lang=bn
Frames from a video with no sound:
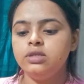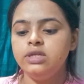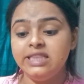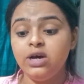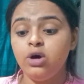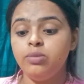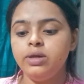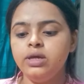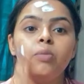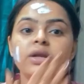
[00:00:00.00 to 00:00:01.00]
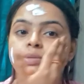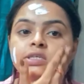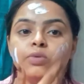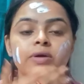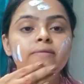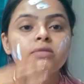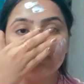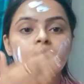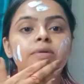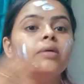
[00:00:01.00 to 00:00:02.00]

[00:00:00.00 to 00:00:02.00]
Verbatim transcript: নিতে হবে ইউটিউবে অনেকগুলো